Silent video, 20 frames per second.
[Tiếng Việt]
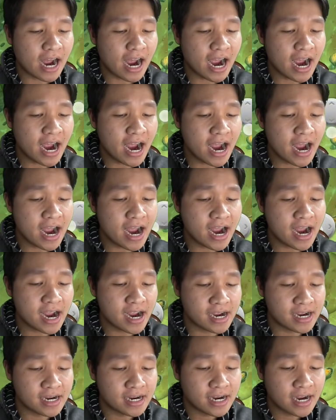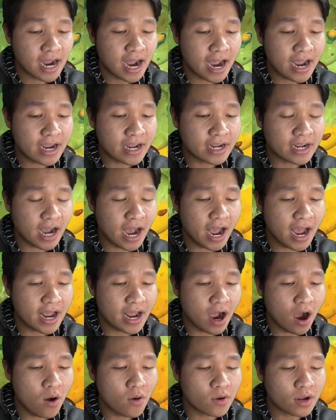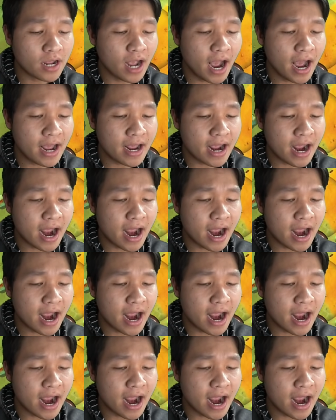à ok ok